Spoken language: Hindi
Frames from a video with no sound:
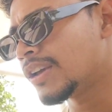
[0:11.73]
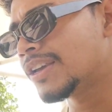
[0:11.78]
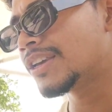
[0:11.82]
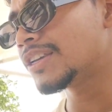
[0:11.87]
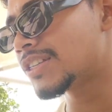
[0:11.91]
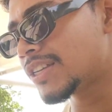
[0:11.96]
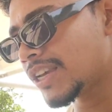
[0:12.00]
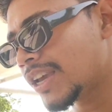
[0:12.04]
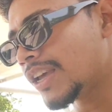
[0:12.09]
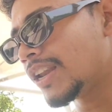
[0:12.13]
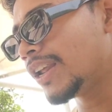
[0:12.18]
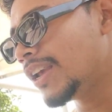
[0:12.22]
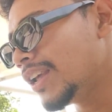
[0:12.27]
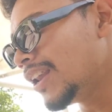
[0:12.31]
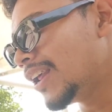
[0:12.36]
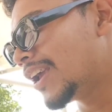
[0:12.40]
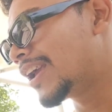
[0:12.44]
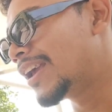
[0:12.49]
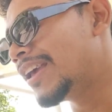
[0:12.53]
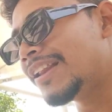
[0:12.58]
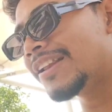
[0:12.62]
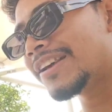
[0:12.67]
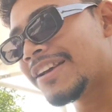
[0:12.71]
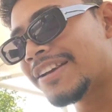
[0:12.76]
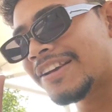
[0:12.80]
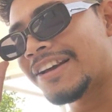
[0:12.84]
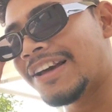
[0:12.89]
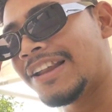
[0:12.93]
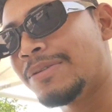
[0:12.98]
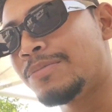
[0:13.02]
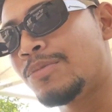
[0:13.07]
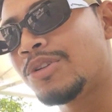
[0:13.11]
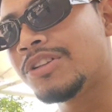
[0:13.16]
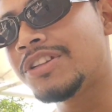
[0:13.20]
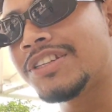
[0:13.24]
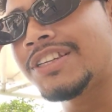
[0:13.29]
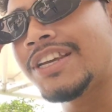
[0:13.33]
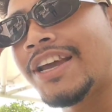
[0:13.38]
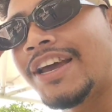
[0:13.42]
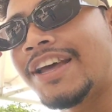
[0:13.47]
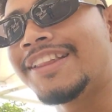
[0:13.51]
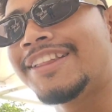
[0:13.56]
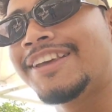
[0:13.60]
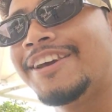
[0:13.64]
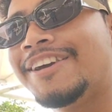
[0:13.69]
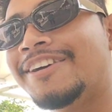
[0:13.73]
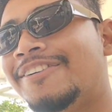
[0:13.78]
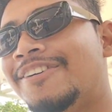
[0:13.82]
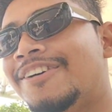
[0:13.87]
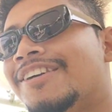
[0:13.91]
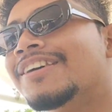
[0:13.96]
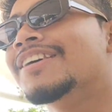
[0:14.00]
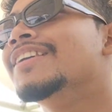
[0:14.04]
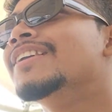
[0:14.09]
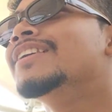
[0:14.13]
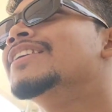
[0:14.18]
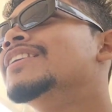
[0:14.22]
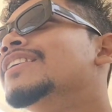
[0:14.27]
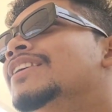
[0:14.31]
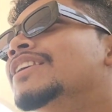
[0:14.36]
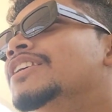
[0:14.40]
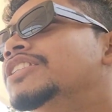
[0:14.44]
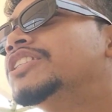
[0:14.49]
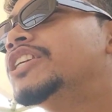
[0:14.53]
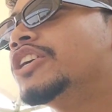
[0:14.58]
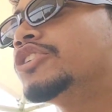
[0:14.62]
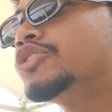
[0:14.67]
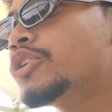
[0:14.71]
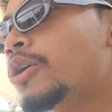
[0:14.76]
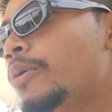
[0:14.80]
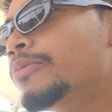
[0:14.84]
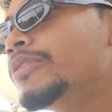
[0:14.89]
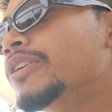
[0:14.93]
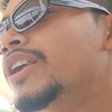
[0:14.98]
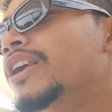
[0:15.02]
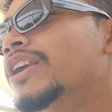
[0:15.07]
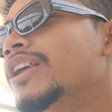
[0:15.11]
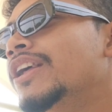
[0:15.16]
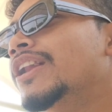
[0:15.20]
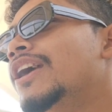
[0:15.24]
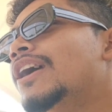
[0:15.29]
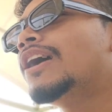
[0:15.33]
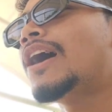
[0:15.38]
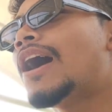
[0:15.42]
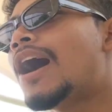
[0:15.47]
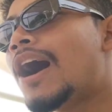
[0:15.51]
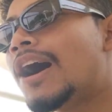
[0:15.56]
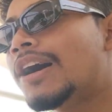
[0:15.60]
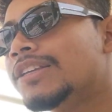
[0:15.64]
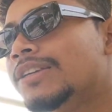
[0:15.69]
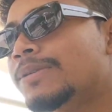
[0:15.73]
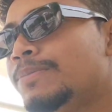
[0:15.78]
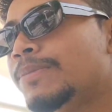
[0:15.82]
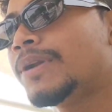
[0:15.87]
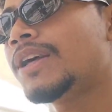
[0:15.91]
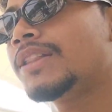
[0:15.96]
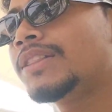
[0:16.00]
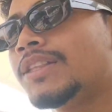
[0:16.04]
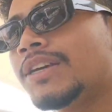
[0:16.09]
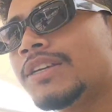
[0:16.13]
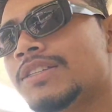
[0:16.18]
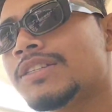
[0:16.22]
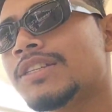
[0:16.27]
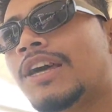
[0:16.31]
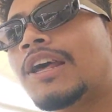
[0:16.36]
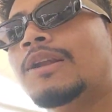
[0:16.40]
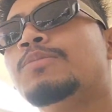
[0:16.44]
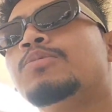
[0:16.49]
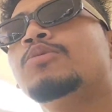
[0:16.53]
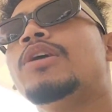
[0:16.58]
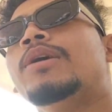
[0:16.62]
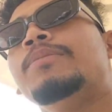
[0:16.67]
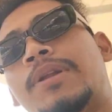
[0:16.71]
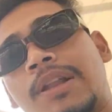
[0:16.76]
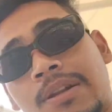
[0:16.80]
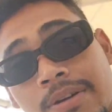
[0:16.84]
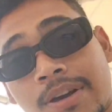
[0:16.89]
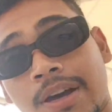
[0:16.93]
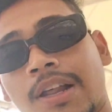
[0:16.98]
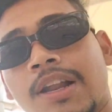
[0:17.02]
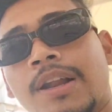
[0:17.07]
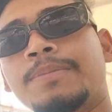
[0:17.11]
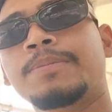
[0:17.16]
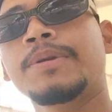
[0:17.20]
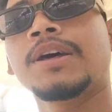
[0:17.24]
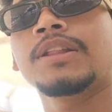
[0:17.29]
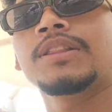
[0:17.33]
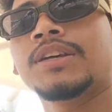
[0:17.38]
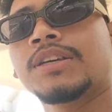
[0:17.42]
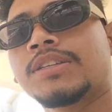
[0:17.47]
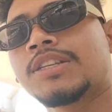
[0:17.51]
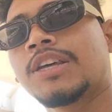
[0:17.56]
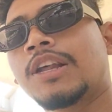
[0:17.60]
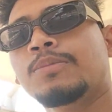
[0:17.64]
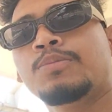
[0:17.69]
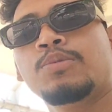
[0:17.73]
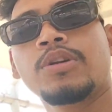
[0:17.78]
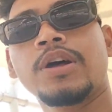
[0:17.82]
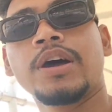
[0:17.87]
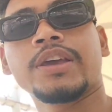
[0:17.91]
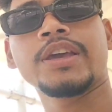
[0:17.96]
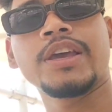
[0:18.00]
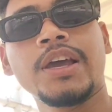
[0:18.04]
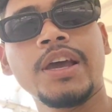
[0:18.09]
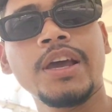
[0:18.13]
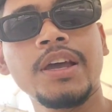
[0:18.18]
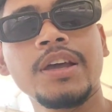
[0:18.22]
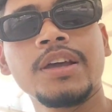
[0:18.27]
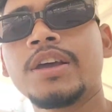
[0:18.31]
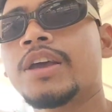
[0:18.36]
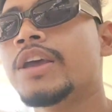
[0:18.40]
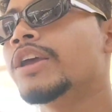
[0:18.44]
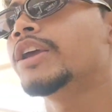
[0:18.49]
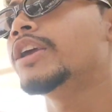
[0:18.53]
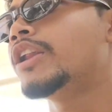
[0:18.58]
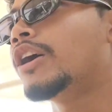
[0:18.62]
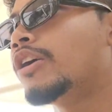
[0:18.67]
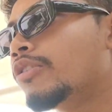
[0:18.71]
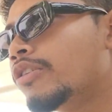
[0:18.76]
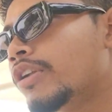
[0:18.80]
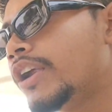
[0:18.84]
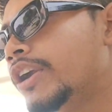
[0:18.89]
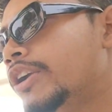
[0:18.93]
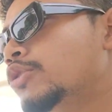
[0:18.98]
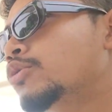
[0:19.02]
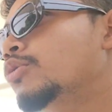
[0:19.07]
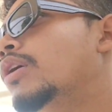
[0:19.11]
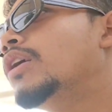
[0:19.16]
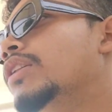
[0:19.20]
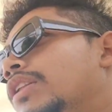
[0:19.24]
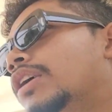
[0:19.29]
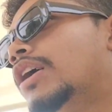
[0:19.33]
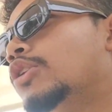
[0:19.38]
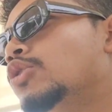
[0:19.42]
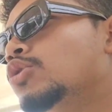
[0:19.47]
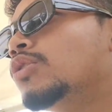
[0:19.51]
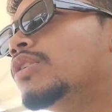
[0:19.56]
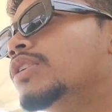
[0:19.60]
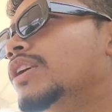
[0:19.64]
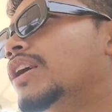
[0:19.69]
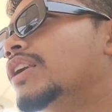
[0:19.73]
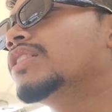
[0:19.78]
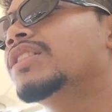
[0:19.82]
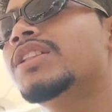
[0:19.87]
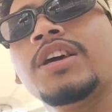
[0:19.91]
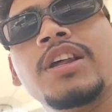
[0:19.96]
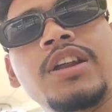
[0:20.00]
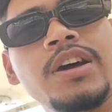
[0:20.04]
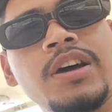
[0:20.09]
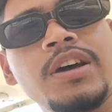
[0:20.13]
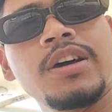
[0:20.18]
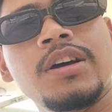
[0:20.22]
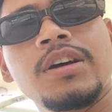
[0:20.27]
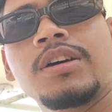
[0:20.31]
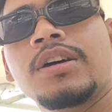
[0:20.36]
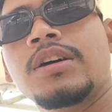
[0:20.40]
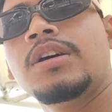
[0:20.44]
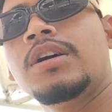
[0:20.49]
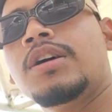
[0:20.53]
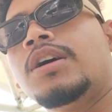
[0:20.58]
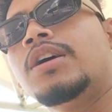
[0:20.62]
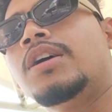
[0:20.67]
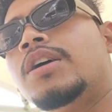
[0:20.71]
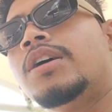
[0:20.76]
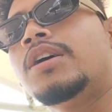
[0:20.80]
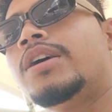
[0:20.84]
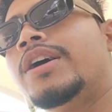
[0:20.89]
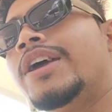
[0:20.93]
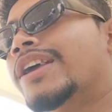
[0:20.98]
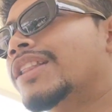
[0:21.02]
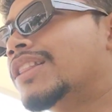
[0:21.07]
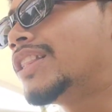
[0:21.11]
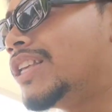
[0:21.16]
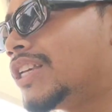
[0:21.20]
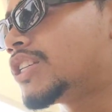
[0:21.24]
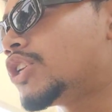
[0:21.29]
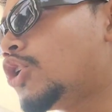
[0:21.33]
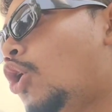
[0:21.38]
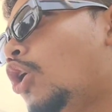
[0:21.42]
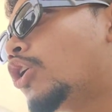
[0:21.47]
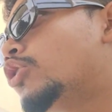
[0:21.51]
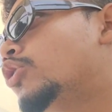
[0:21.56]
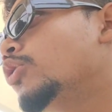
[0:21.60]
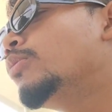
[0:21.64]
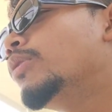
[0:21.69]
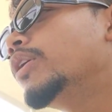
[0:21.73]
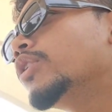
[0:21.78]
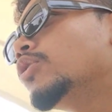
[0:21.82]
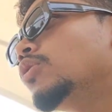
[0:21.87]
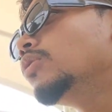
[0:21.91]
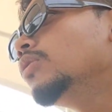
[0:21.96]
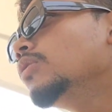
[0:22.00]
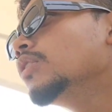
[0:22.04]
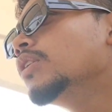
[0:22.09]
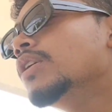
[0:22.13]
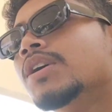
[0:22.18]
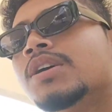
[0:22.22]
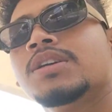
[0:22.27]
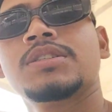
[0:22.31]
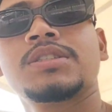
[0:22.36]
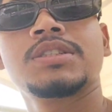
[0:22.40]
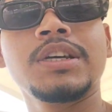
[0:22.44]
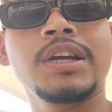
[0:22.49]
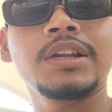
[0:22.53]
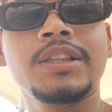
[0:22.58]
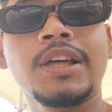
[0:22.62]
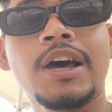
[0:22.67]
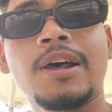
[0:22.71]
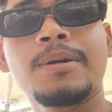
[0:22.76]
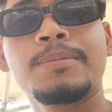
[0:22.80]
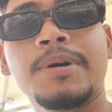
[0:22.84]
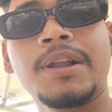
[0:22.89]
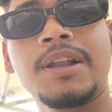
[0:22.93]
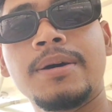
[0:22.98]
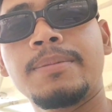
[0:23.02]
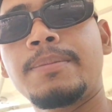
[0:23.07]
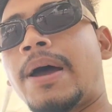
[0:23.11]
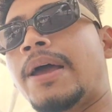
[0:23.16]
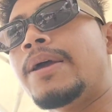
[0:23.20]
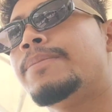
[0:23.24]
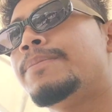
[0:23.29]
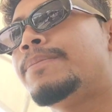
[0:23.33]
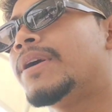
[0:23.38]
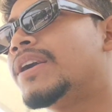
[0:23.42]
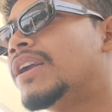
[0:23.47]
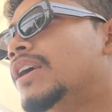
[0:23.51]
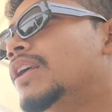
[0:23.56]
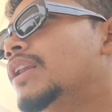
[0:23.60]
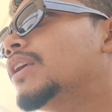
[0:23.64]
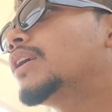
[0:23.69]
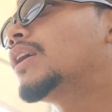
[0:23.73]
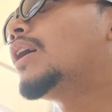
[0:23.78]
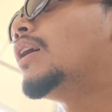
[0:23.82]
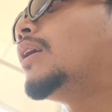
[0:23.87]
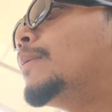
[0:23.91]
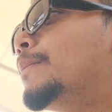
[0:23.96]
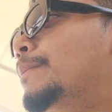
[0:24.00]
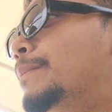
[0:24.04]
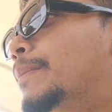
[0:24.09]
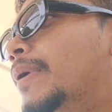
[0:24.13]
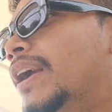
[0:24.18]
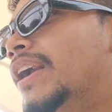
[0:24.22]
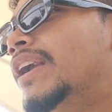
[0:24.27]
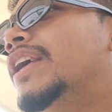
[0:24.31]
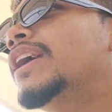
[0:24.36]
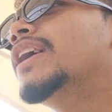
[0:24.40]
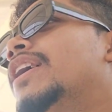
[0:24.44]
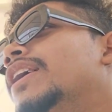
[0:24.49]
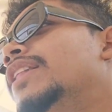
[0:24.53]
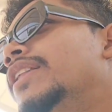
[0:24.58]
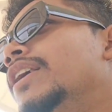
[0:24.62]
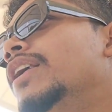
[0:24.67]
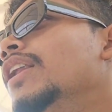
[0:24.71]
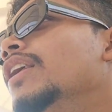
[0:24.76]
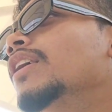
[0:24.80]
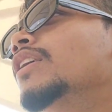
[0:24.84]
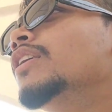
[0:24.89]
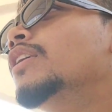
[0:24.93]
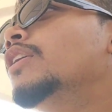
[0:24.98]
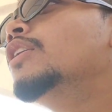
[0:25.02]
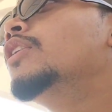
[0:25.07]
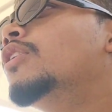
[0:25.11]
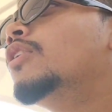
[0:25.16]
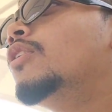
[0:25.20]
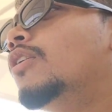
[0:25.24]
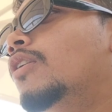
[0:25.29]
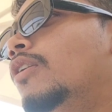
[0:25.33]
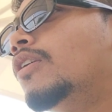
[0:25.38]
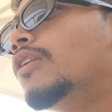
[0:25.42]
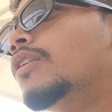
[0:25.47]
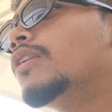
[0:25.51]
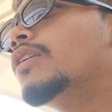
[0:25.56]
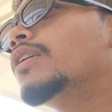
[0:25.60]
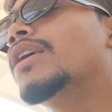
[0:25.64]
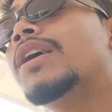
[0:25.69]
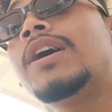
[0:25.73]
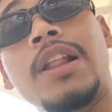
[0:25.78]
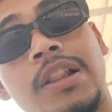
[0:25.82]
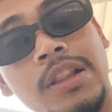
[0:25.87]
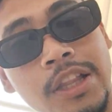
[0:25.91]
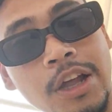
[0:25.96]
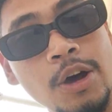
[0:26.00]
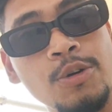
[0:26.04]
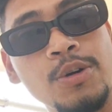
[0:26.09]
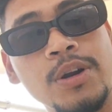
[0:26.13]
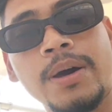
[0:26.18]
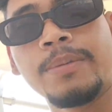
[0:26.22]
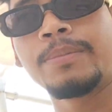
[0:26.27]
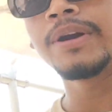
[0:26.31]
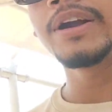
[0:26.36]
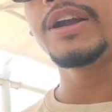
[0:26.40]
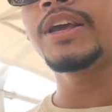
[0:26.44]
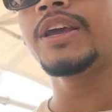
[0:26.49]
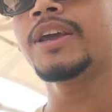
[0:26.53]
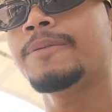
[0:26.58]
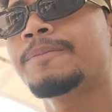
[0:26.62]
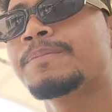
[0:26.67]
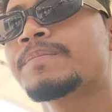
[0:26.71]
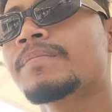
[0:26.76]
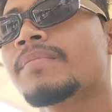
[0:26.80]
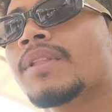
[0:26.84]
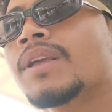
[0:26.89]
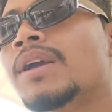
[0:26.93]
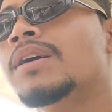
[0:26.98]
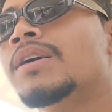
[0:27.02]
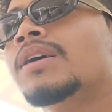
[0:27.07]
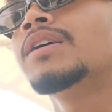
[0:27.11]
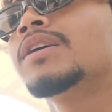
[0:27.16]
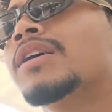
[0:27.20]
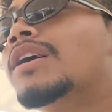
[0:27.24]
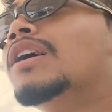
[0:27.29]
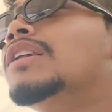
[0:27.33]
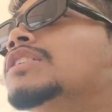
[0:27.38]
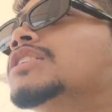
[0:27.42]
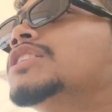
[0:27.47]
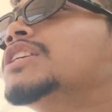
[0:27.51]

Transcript: किसी के नहीं लेकिन कल मोदी जी आए थे और स्टेचू ऑफ यूनिटी ने आज अपना 10 साल पूरा मतलब कल अपना 10 साल पूरा किया है इनाग्रेट हुआ था 2013 31 अक्टूबर को सरदार वल्लभ भाई पटेल का बर्थडे के दिन और कल था उनका बर्थडे कल